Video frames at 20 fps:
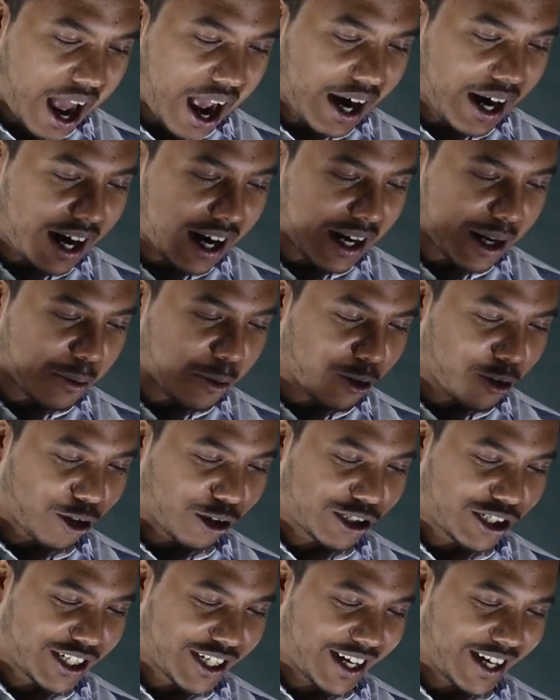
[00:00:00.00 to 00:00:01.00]
আকার এবং
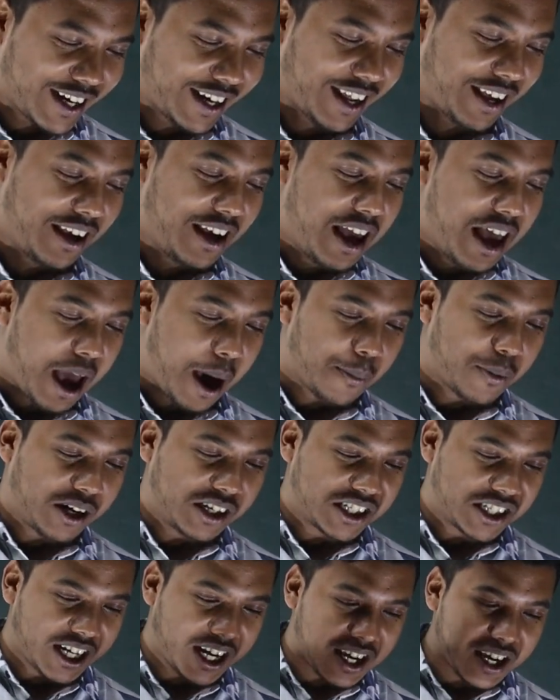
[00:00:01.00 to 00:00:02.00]
রসিকার নেই আমরা
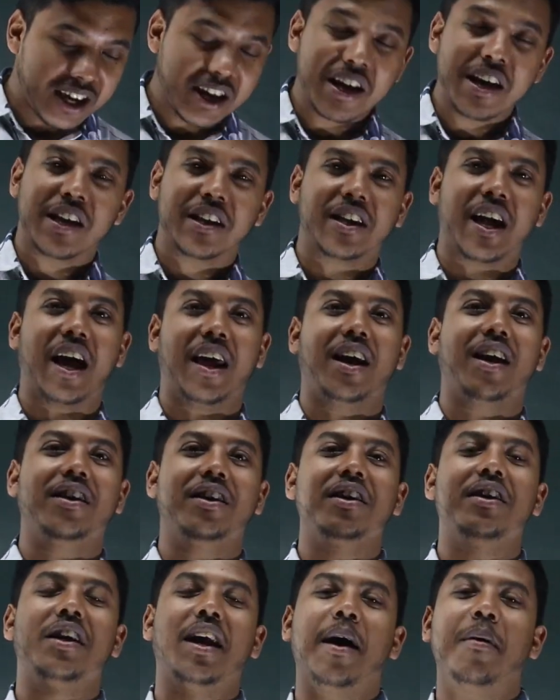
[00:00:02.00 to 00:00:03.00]
সেই
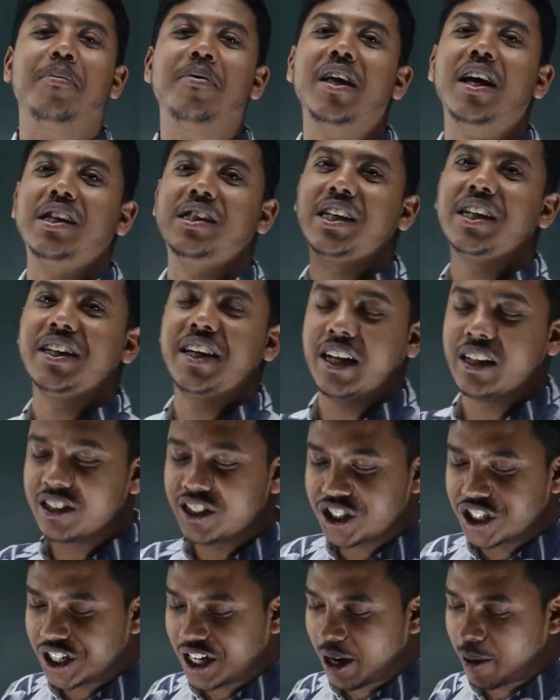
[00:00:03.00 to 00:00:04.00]
থানাটির নাম দিয়ে আজকে ট্যান্স
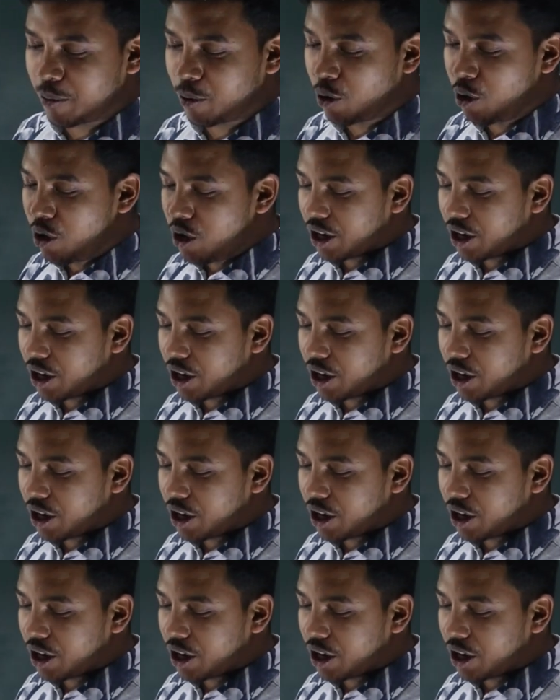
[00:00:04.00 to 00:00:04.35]
শিখাবো